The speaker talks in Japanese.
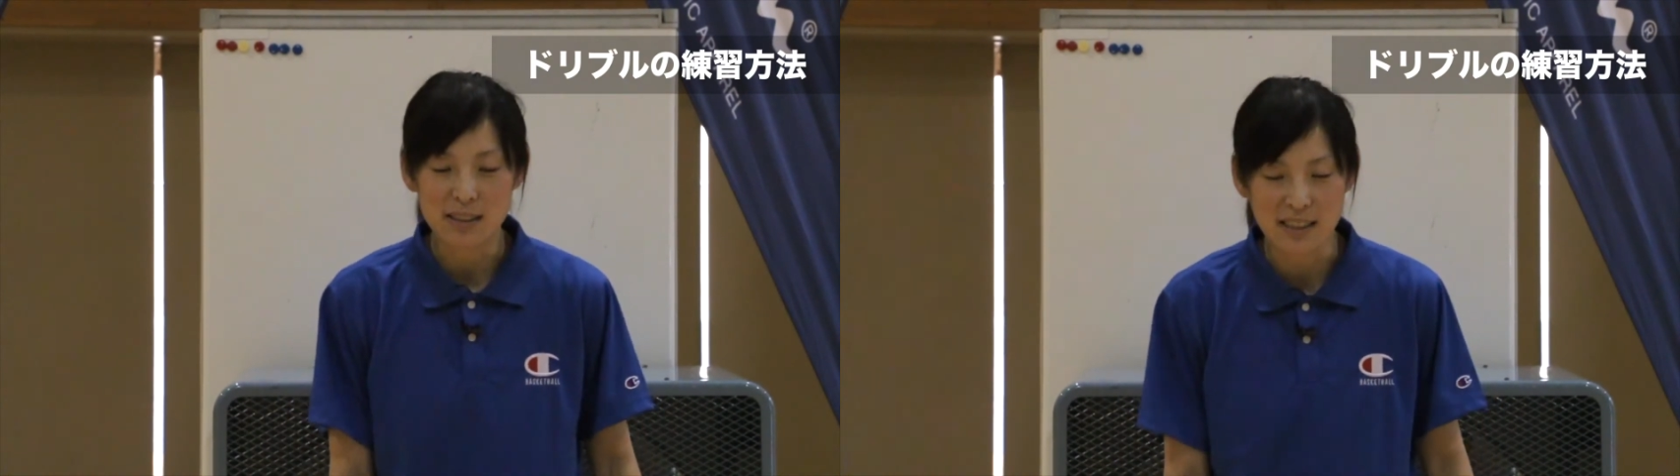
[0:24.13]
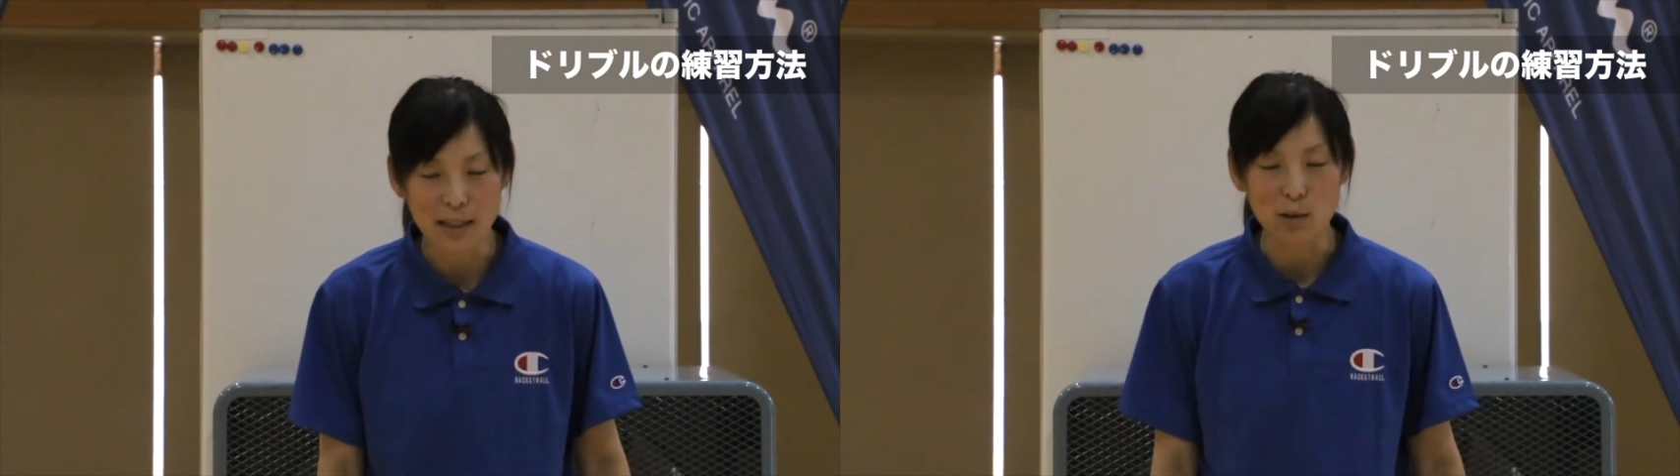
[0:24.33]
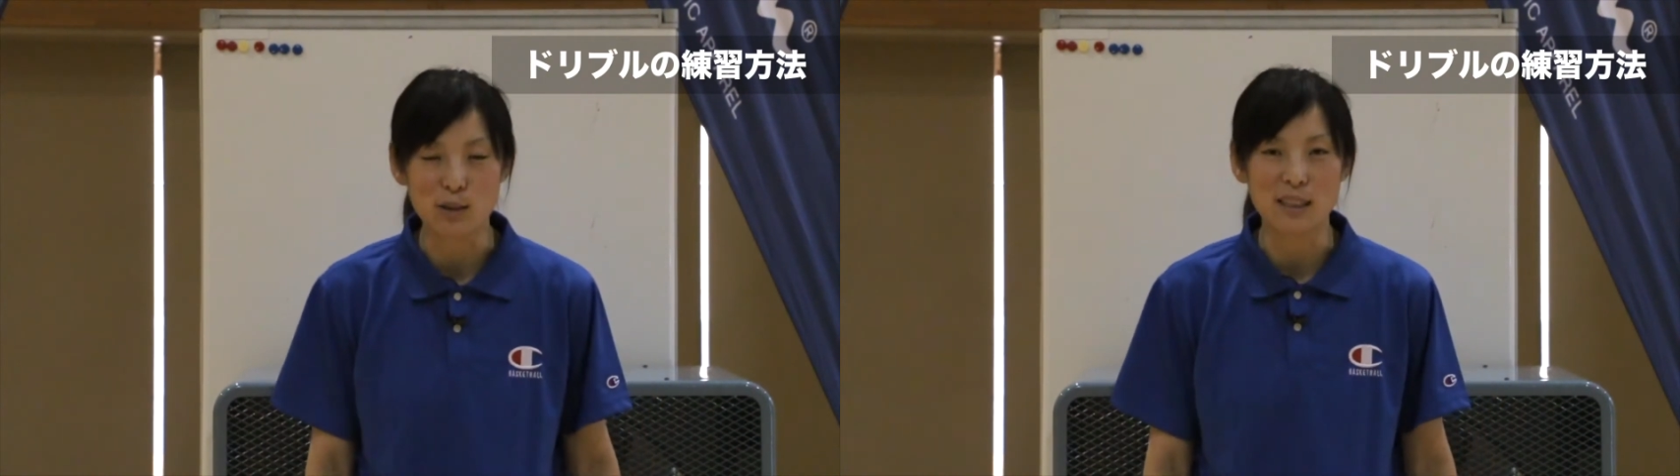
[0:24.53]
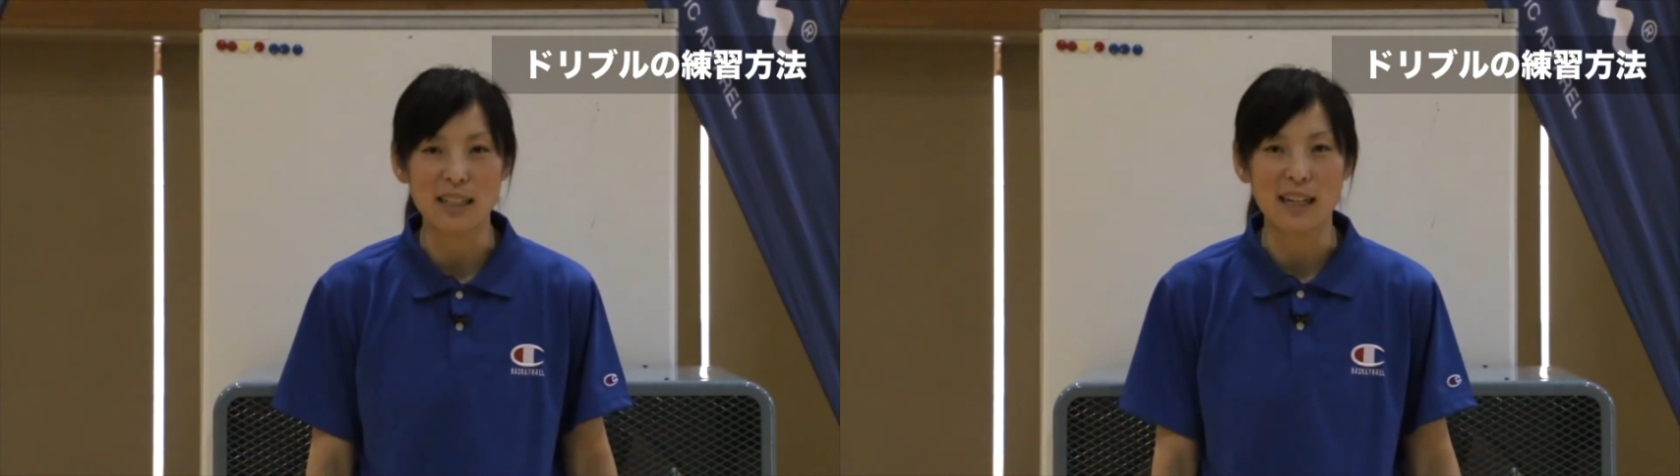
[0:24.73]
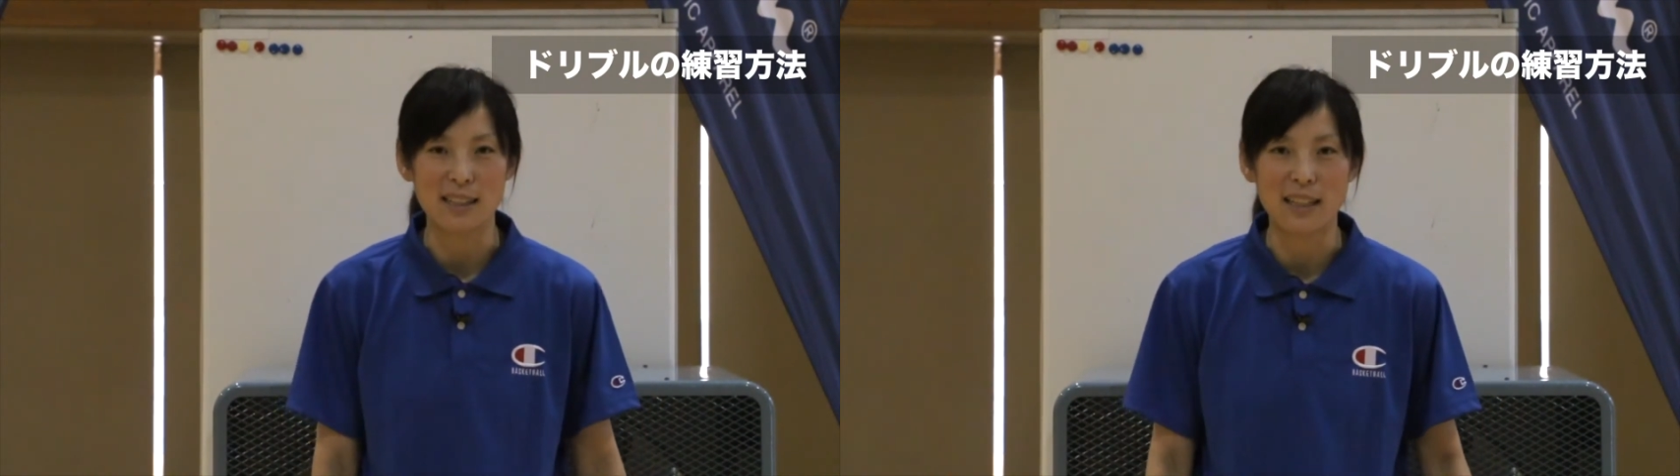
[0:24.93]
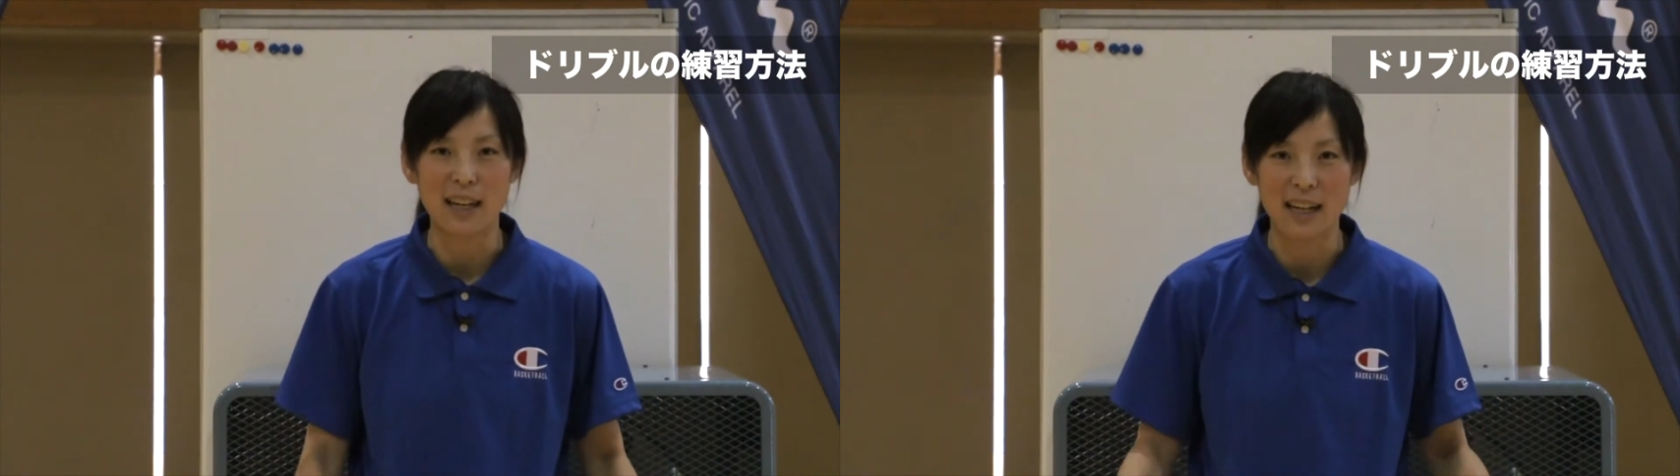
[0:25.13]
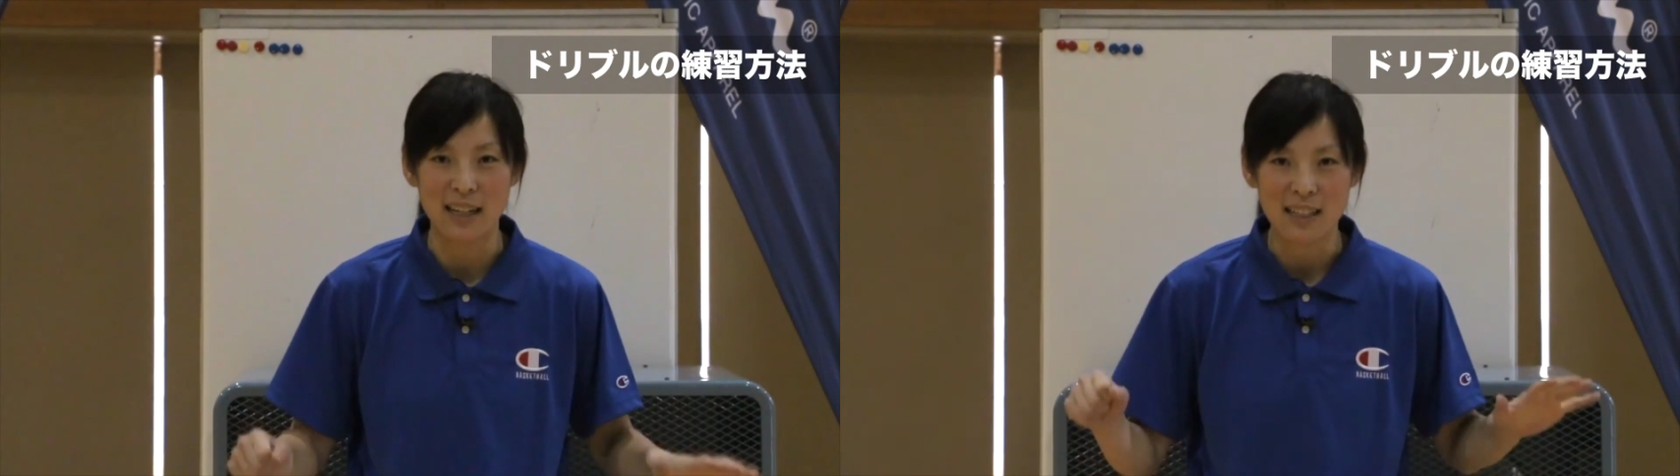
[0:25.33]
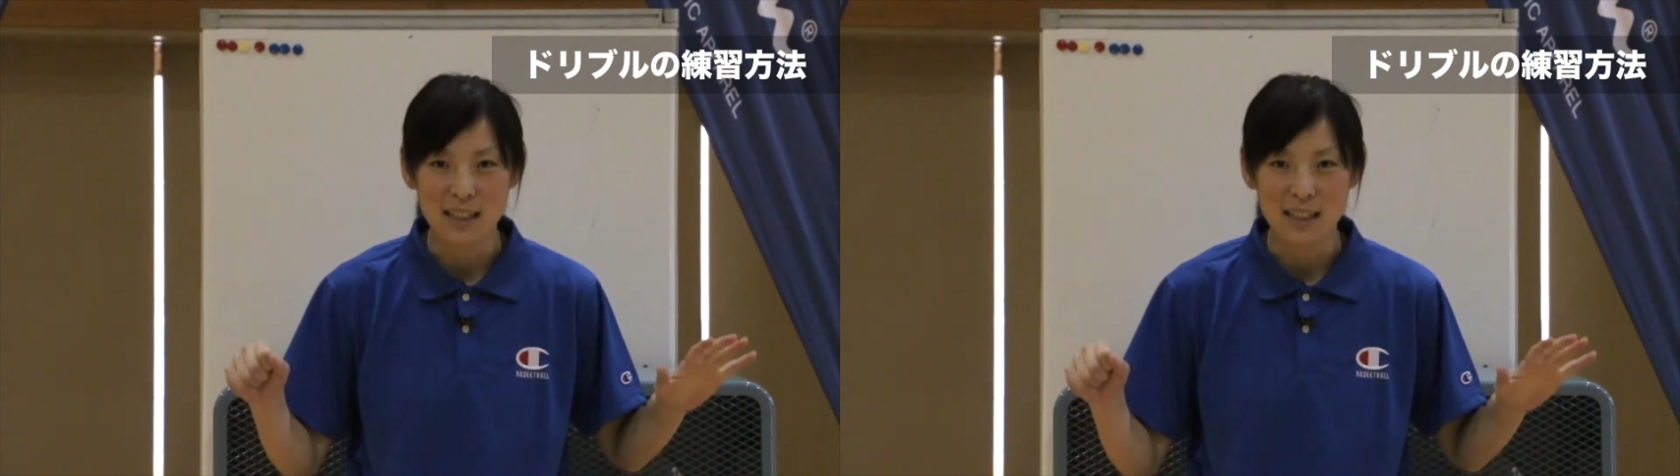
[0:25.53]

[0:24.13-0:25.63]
前後に開いて